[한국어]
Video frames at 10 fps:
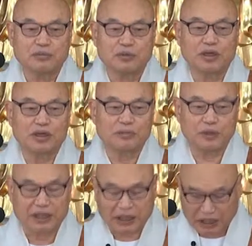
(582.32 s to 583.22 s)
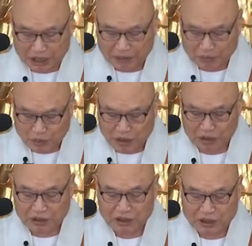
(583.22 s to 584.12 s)
뭐 머리카락
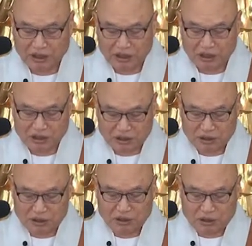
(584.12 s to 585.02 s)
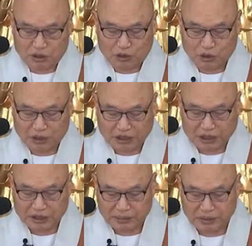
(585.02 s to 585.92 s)
뭐 어.
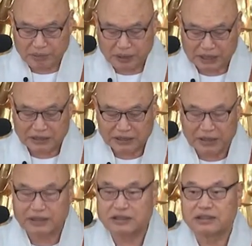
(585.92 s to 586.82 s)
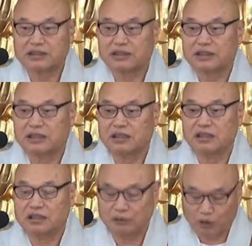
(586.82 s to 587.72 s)
손끝에서부터 발끝까지
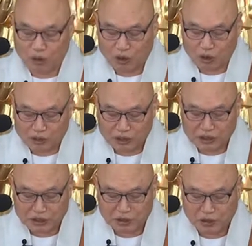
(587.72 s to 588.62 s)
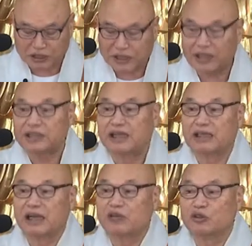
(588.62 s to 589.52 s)
예, 모든 것이 동시에
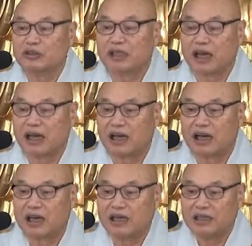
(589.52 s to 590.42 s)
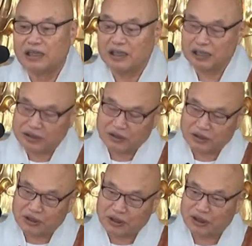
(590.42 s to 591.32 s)
이야기하고 있다.
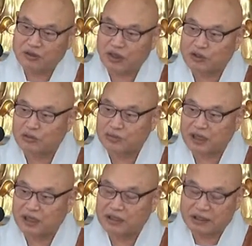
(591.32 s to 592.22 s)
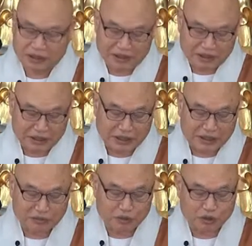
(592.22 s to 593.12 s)
이것도 큰 화두입니다.
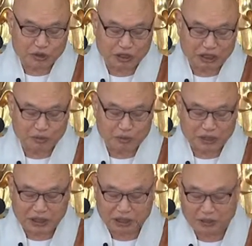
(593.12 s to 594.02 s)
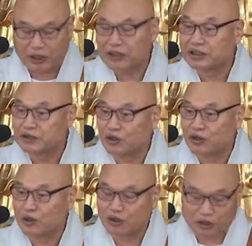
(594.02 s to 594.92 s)
일체처 무수사리 보살이라고 하는
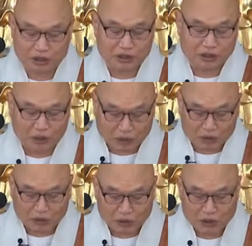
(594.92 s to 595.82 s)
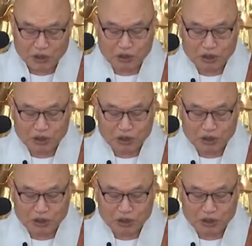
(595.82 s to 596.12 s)
것도 큰 화두고